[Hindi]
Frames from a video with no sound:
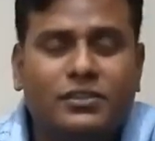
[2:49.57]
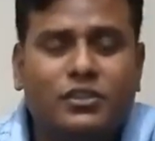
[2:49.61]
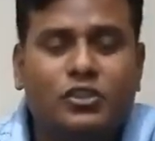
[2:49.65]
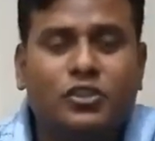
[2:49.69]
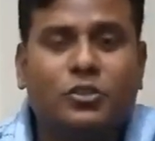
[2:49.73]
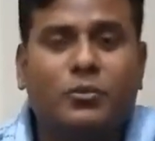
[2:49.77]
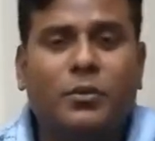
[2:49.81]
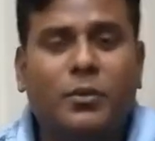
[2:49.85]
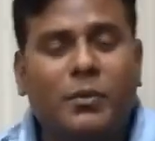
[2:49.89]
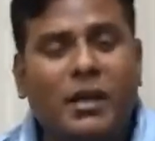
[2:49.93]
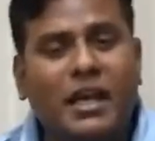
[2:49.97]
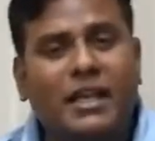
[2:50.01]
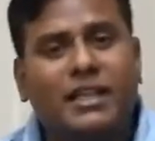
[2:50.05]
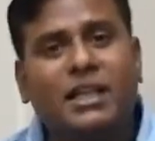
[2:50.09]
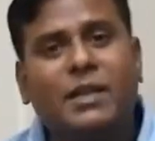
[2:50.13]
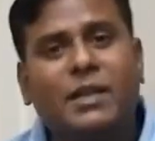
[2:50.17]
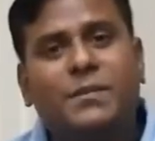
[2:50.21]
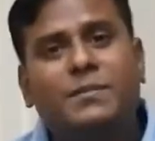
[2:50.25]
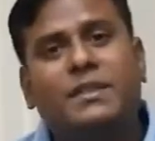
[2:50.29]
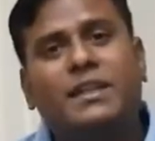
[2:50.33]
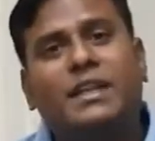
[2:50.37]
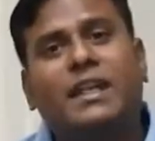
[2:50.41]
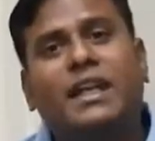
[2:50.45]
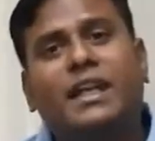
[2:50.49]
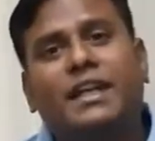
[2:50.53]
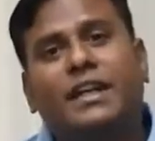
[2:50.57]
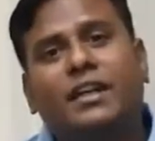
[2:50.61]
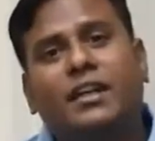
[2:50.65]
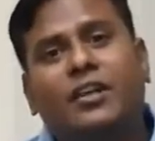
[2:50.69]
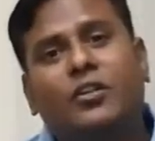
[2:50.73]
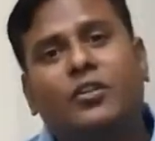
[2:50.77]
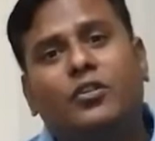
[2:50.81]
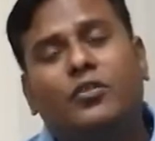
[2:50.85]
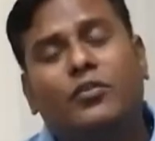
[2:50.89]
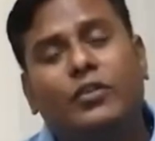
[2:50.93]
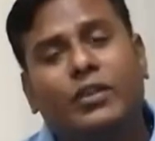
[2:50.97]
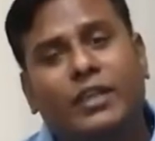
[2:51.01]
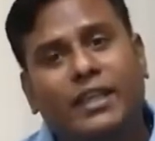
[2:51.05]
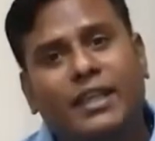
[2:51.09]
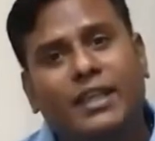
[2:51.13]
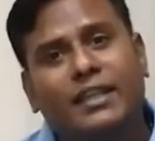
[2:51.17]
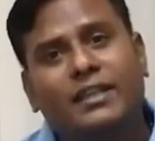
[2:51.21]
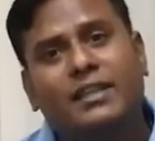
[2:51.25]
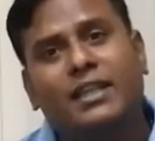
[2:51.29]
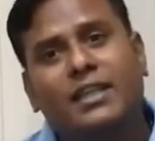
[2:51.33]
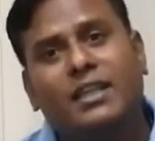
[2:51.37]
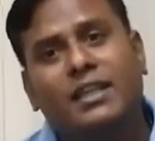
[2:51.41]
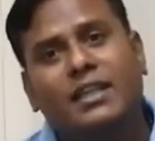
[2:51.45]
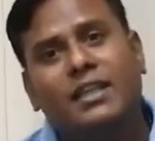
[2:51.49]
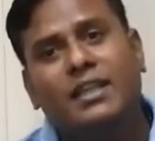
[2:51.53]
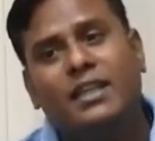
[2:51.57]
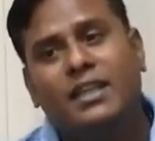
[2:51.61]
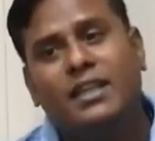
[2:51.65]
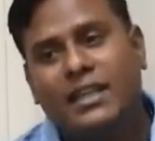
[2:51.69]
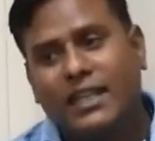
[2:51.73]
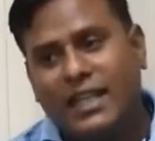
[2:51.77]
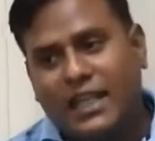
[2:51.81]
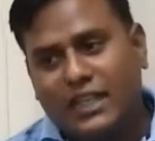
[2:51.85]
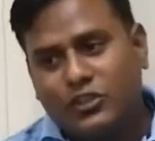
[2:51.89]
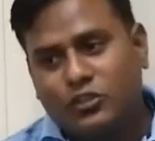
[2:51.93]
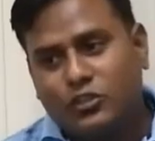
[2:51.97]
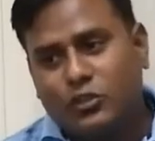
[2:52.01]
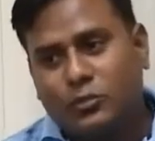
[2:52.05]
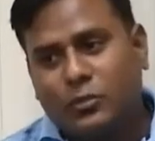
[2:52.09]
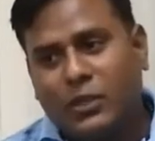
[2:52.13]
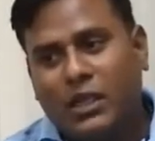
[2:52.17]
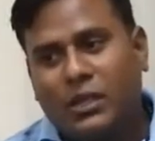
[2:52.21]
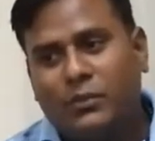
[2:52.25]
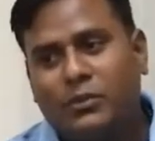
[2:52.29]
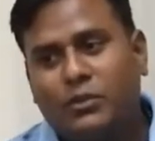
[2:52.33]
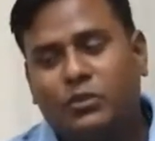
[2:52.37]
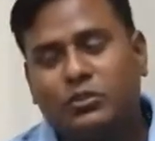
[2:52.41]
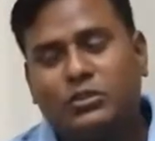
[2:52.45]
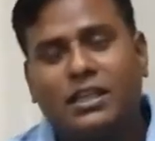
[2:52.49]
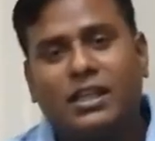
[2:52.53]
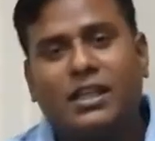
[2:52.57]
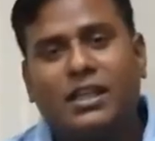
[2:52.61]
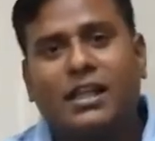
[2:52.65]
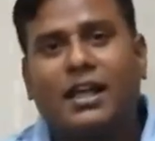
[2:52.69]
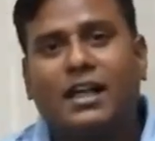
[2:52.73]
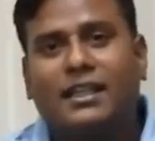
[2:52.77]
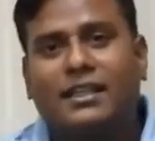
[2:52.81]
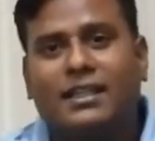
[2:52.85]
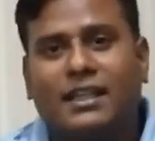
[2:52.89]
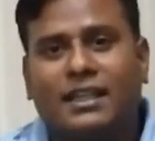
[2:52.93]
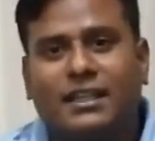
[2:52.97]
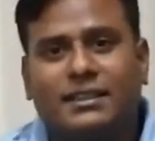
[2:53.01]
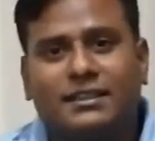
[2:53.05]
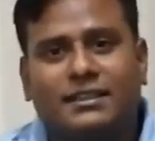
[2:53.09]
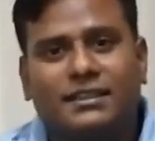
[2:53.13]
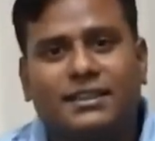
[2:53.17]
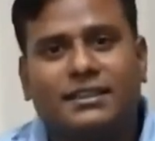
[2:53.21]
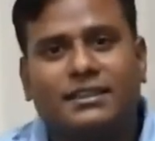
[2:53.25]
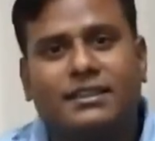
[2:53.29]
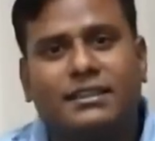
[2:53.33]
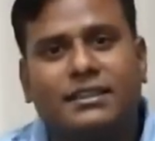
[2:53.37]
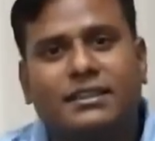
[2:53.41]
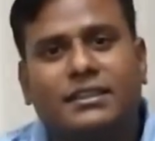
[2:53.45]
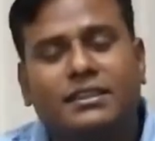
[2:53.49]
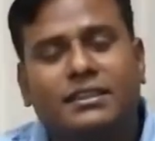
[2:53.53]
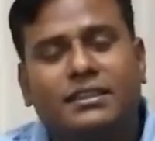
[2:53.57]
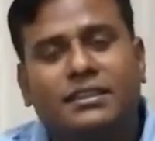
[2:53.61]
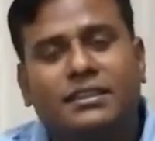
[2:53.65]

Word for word: जो मैं बात आपसे कह रहा हूँ वो ये थी कि आज सुबह में गुजर रहा था रास्ते से